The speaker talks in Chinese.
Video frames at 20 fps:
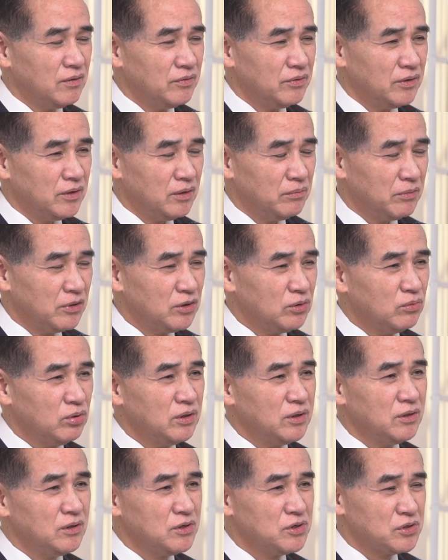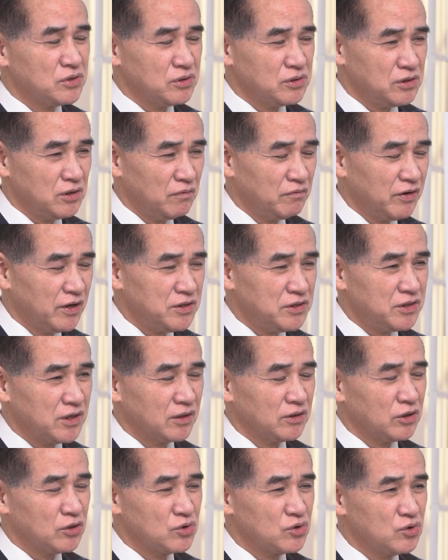你们对于死刑犯这样
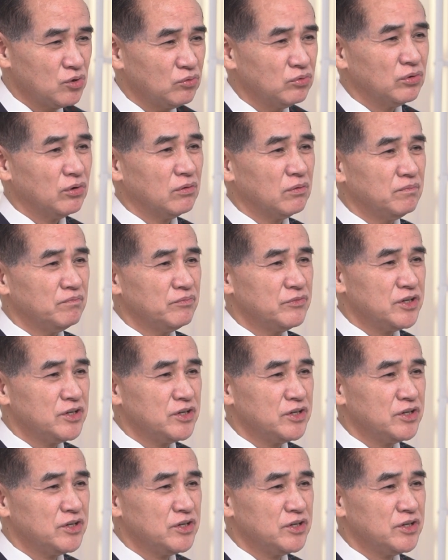的纵容，